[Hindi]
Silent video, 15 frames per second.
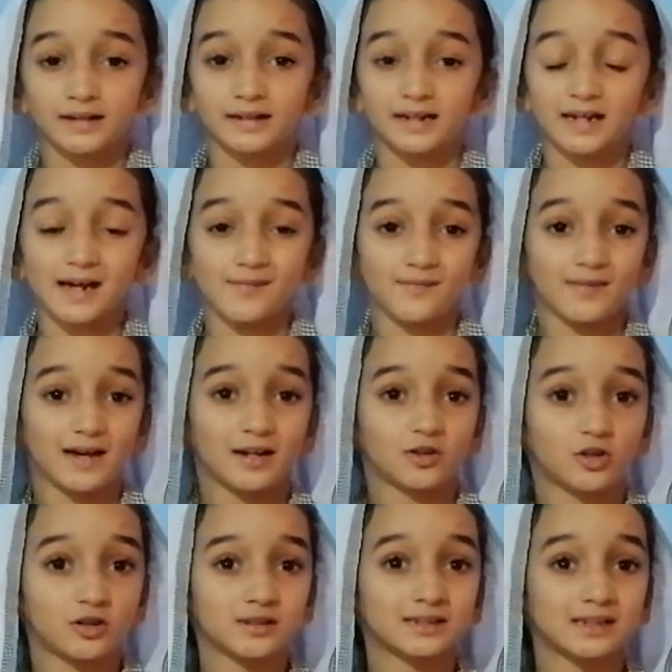डियर
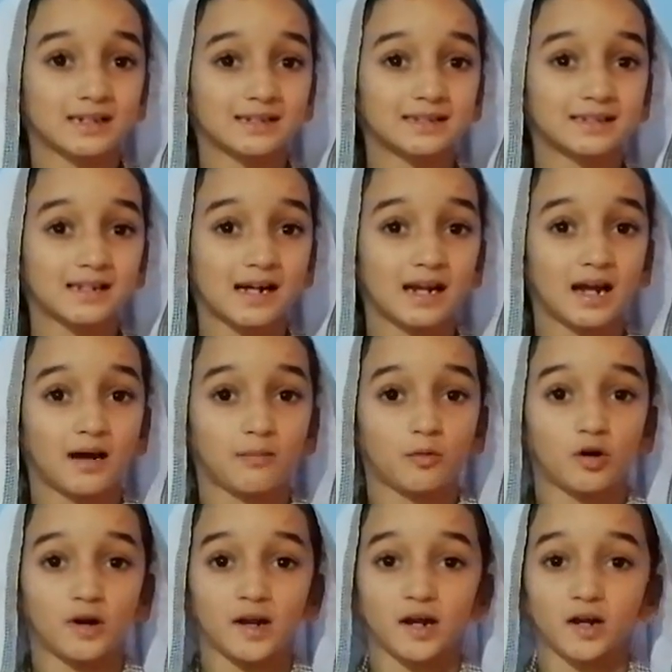फेलोस
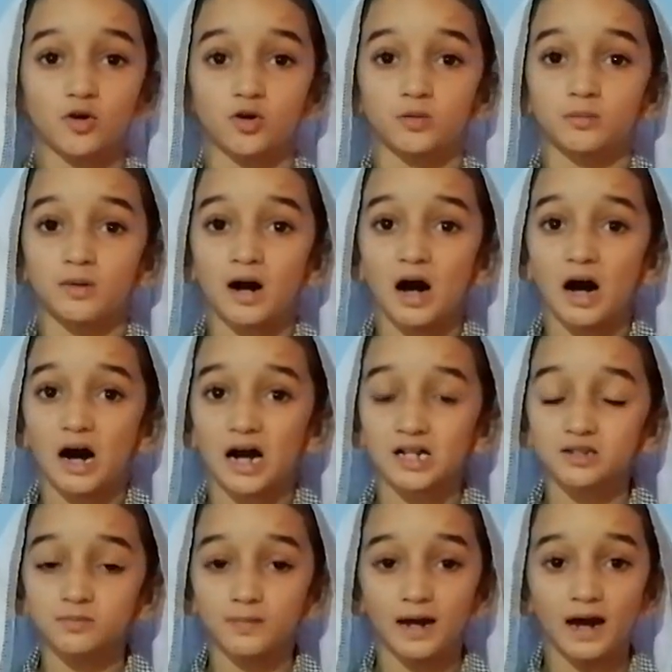असलकुम
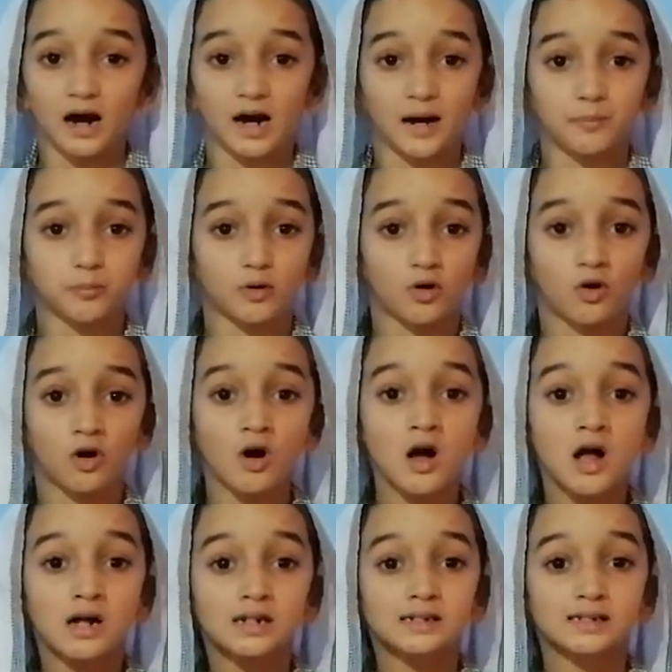आज मैं आपको
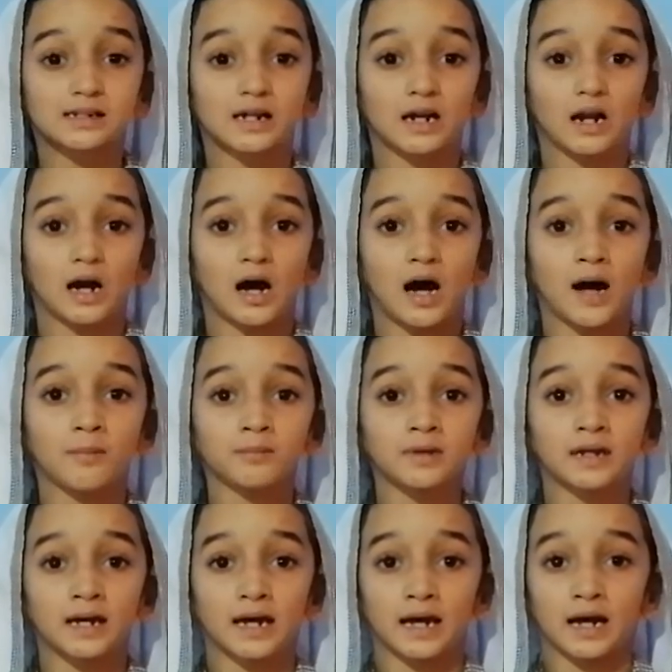सलाम
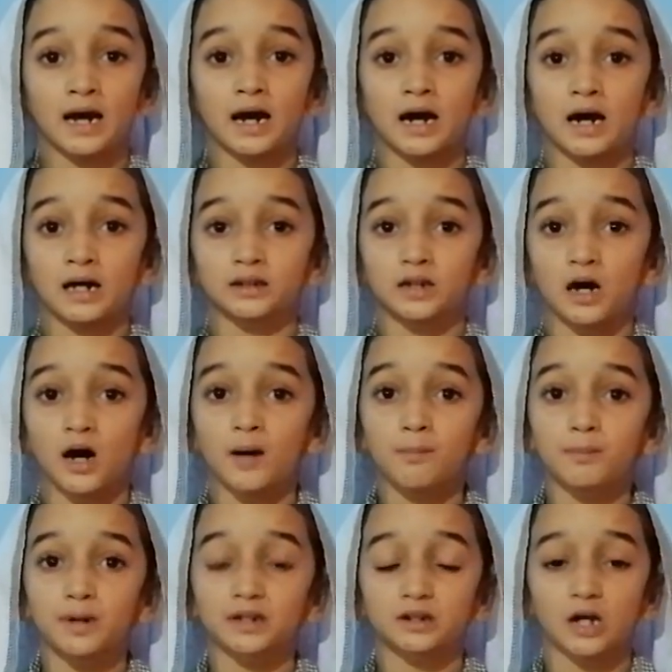के
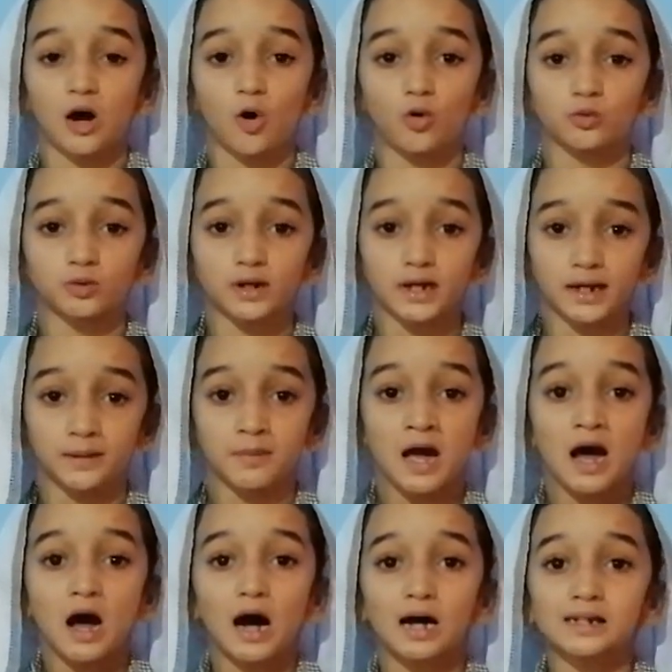आदाब बताऊंगी
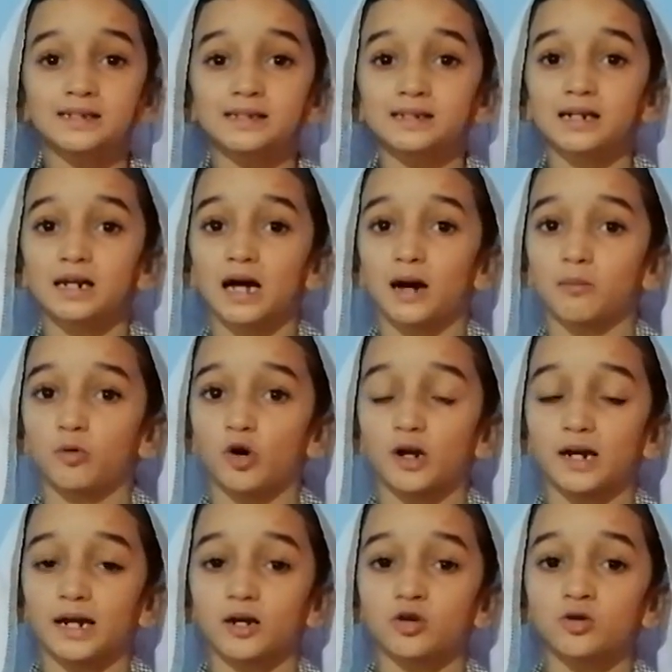
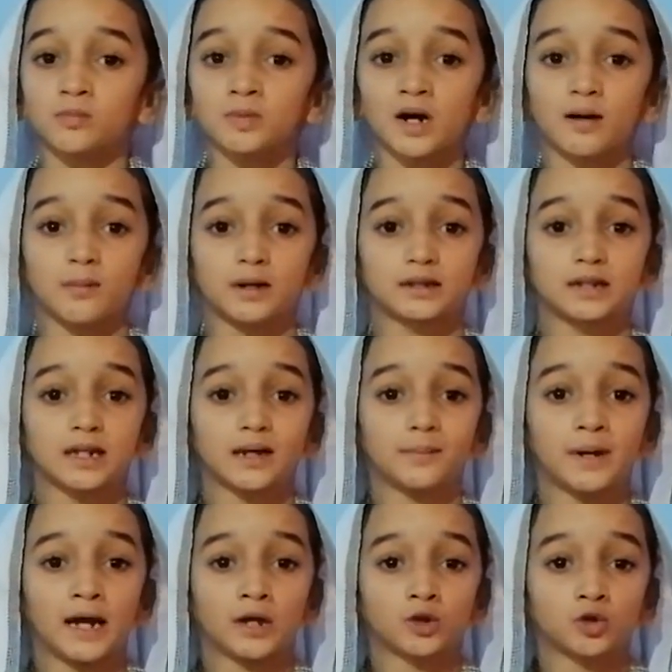असलकुम का
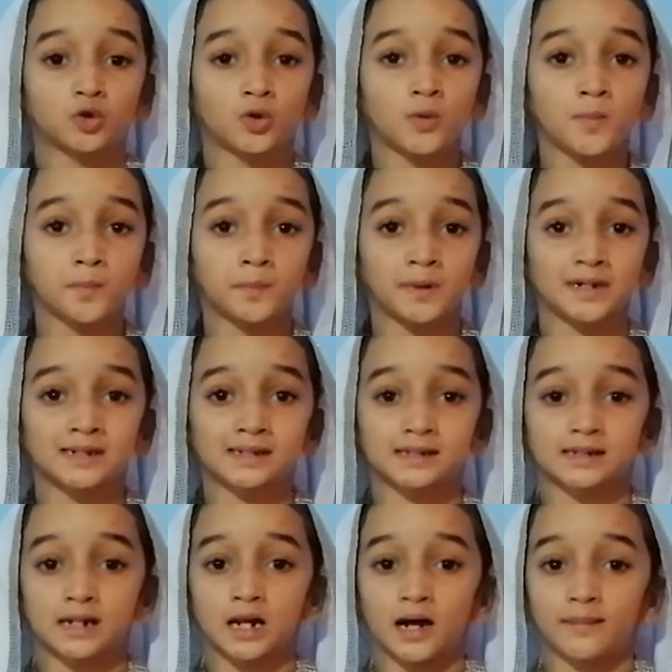मतलब है तुम पर
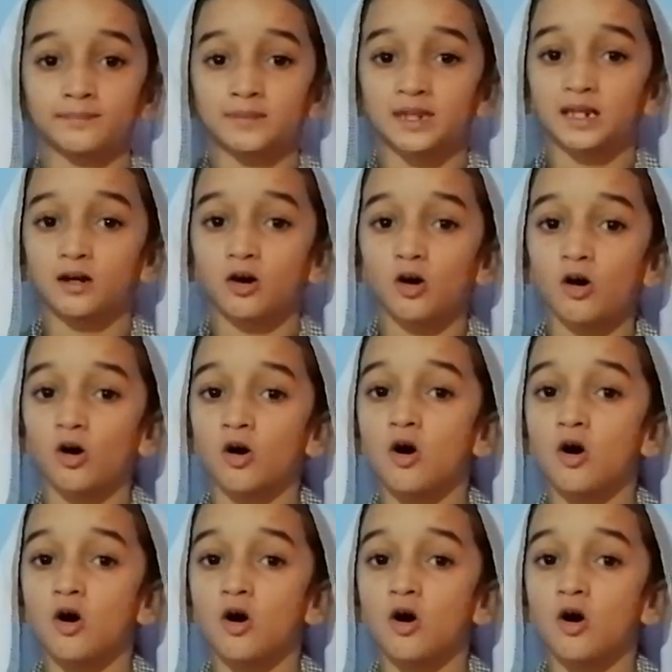सलामती हो